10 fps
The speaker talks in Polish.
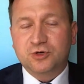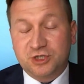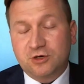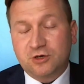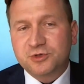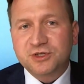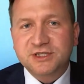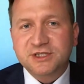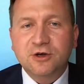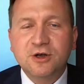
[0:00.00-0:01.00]
roku, czyli roku
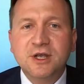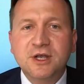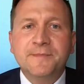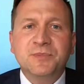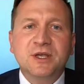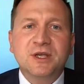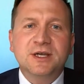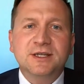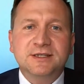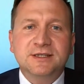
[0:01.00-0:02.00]
bieżącego, y,
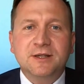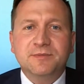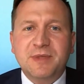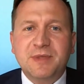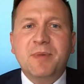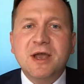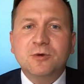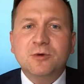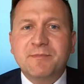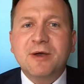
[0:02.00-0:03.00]
ten,
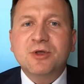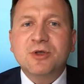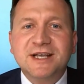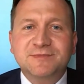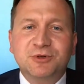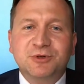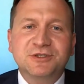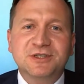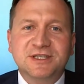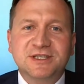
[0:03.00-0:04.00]
peł, ten pełen eksport
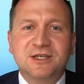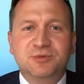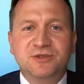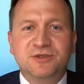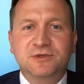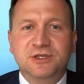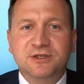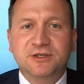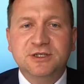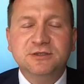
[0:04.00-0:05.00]
nie zostanie
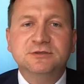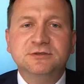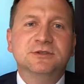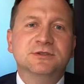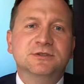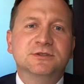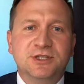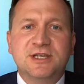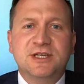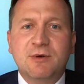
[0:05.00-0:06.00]
przywrócony
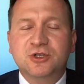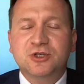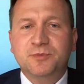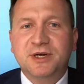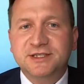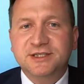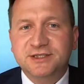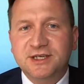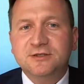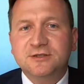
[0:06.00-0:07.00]
i działalność
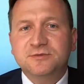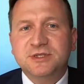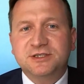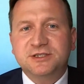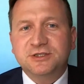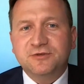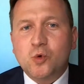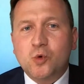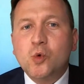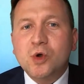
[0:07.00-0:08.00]
operacyjna, natomiast w
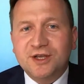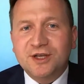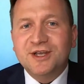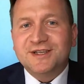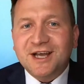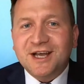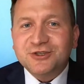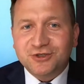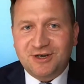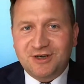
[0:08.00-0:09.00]
ogóle
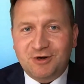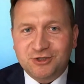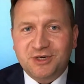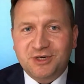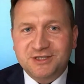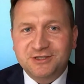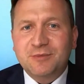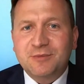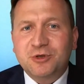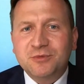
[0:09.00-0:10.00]
zacząć działalność operacyjna
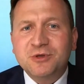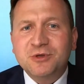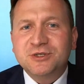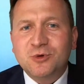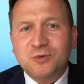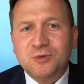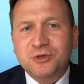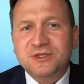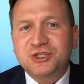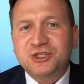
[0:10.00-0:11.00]
najprawdopodobniej będzie mogła
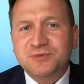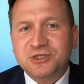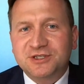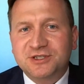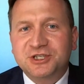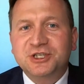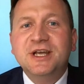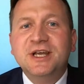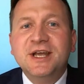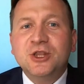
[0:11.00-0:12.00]
dopiero za 3 miesiące,
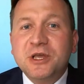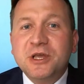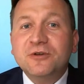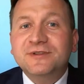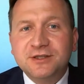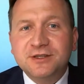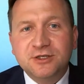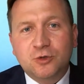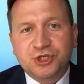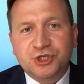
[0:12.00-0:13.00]
czyli dopiero
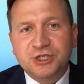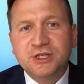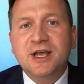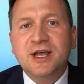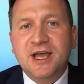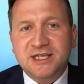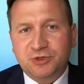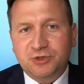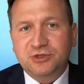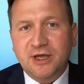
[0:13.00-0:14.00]
wtedy ruszy
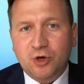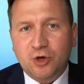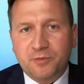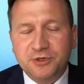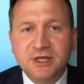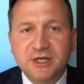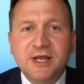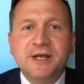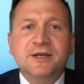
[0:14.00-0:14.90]
eksport do Europy.